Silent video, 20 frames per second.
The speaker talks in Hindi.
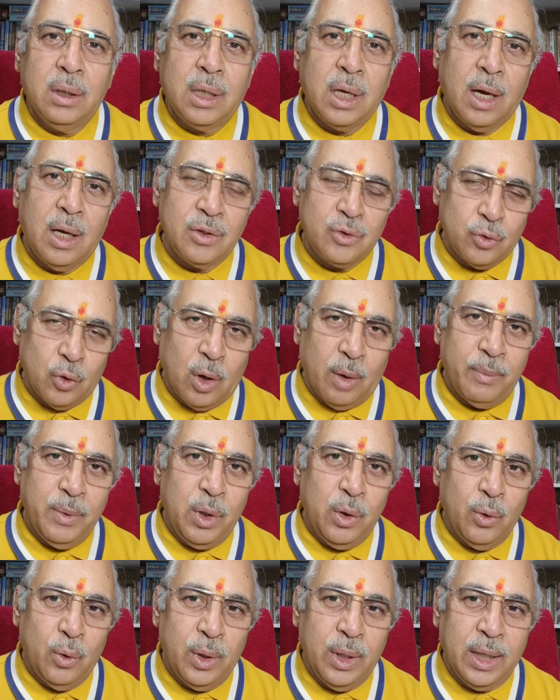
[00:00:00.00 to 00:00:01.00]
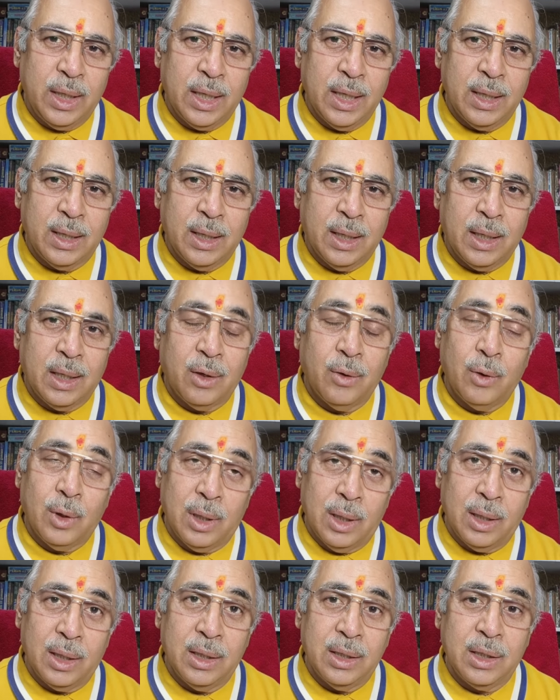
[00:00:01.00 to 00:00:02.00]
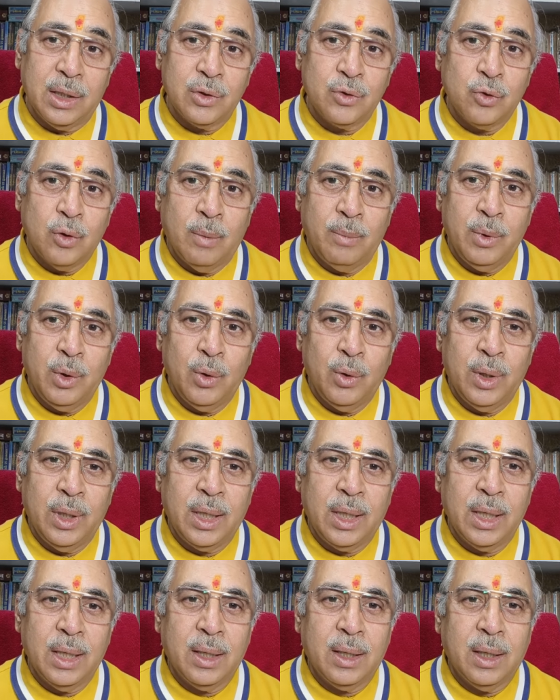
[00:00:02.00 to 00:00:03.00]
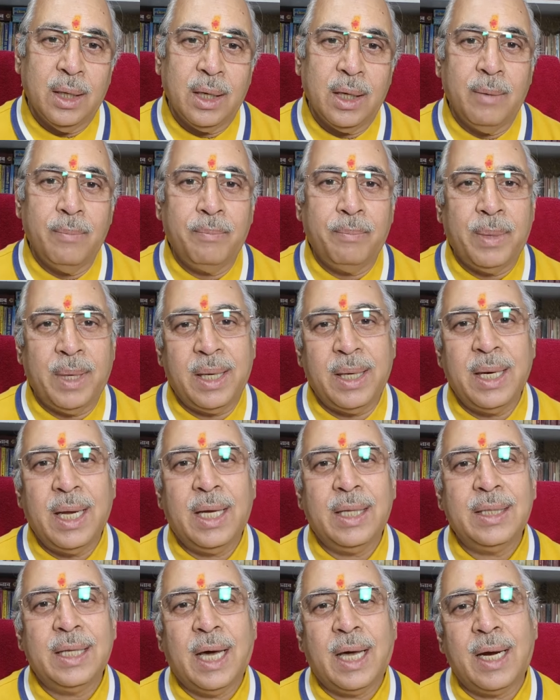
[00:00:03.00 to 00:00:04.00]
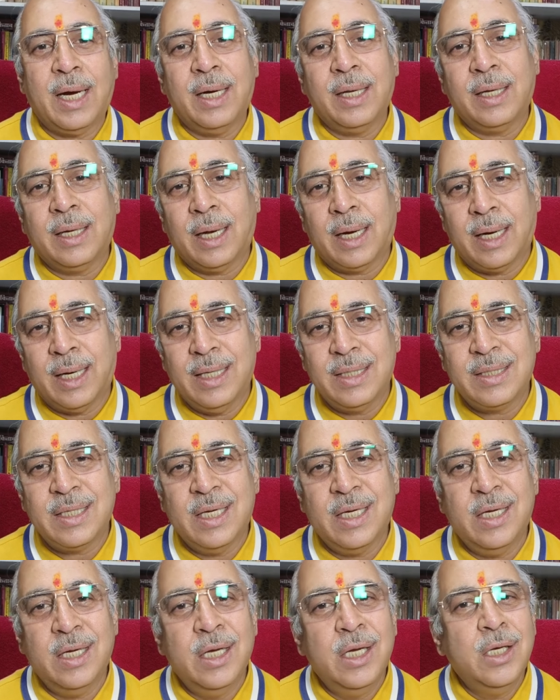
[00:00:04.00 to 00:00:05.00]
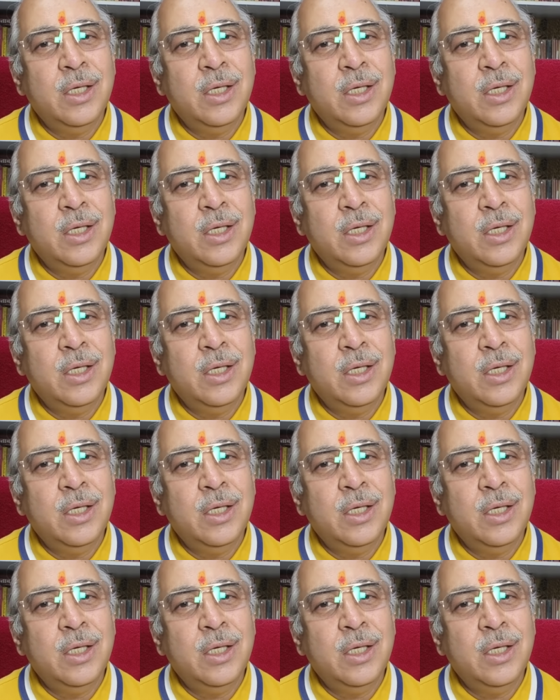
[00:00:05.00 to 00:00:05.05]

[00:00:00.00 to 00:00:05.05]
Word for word: का स्वामी होने के कारण और लगन का स्वामी होने के कारण पन्ना धारण करने से